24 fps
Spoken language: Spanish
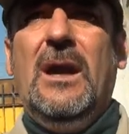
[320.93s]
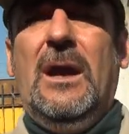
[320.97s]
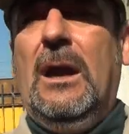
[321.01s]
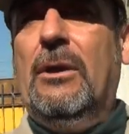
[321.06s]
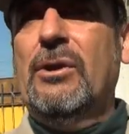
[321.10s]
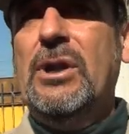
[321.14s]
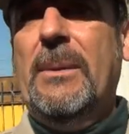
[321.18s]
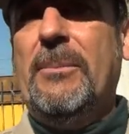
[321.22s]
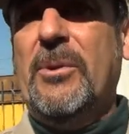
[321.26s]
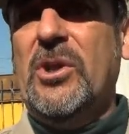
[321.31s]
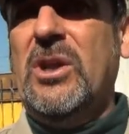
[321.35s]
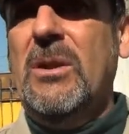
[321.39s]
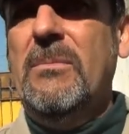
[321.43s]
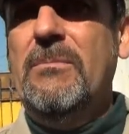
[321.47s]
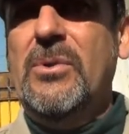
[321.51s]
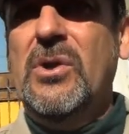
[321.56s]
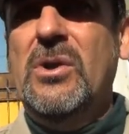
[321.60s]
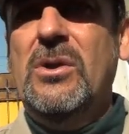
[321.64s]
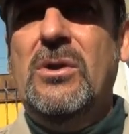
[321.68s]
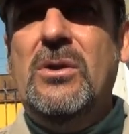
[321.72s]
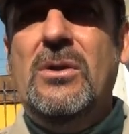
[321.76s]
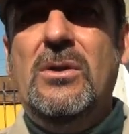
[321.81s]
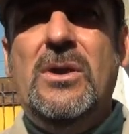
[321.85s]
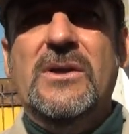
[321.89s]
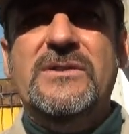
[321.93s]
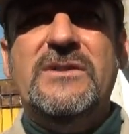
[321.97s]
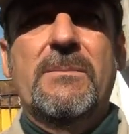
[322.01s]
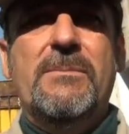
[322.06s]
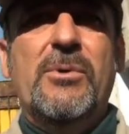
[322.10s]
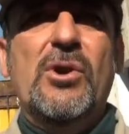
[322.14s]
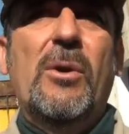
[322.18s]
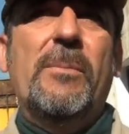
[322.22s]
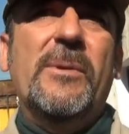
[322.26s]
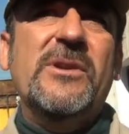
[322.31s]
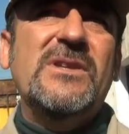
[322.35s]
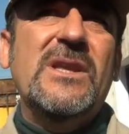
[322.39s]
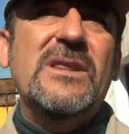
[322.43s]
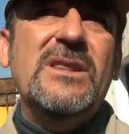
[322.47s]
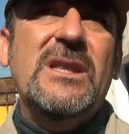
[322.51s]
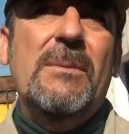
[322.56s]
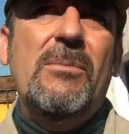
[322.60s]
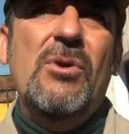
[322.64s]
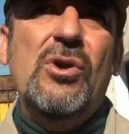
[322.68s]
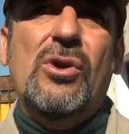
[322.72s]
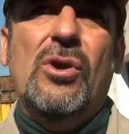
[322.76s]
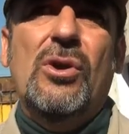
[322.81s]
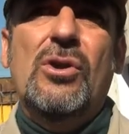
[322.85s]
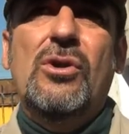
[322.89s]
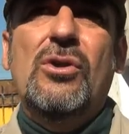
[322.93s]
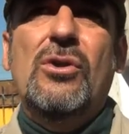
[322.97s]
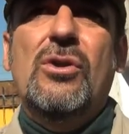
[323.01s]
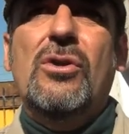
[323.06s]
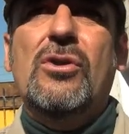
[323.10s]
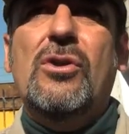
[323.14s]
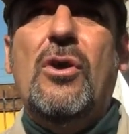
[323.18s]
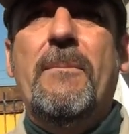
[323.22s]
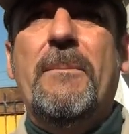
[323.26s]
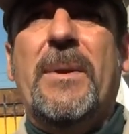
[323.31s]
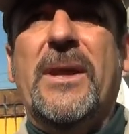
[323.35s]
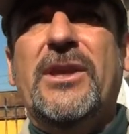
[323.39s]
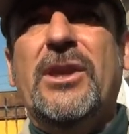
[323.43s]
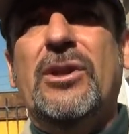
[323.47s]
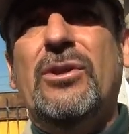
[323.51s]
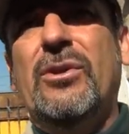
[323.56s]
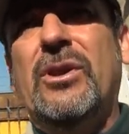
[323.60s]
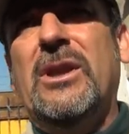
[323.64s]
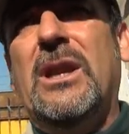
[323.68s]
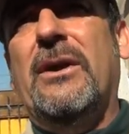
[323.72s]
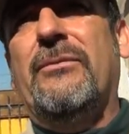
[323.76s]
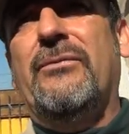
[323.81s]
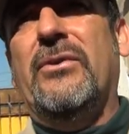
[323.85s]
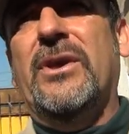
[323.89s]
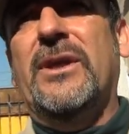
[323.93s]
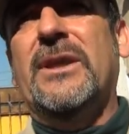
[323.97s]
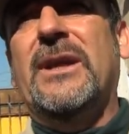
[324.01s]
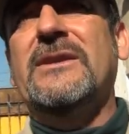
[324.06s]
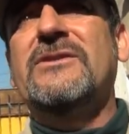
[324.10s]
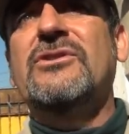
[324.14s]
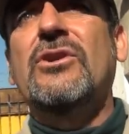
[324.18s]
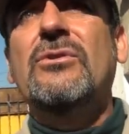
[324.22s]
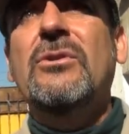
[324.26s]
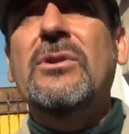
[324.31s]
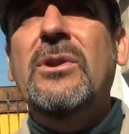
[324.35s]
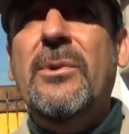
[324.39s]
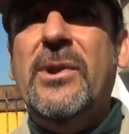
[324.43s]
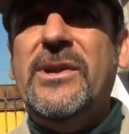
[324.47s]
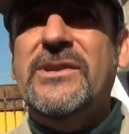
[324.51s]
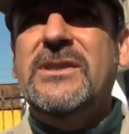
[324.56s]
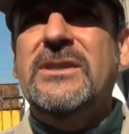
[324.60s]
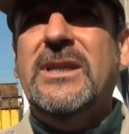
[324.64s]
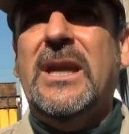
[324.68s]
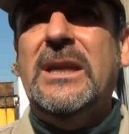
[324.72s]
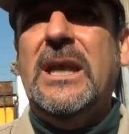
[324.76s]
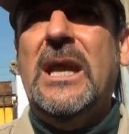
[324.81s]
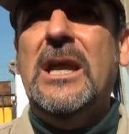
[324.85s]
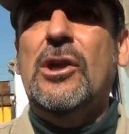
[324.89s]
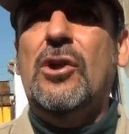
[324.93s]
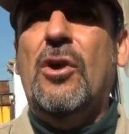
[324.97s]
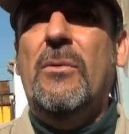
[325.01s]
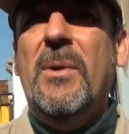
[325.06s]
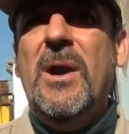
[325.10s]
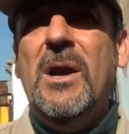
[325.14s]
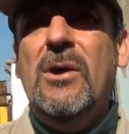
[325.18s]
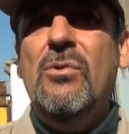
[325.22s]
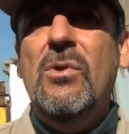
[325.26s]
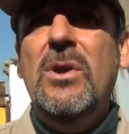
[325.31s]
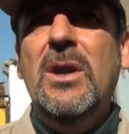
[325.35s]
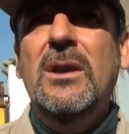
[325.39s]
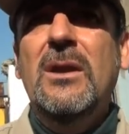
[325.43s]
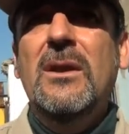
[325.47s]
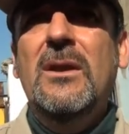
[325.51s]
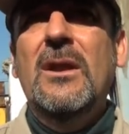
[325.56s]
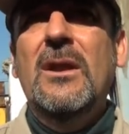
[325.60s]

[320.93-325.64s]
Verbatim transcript: Ahora, por ejemplo, hace poco presentamos con los compañeros de la Federación Universitaria del Comahue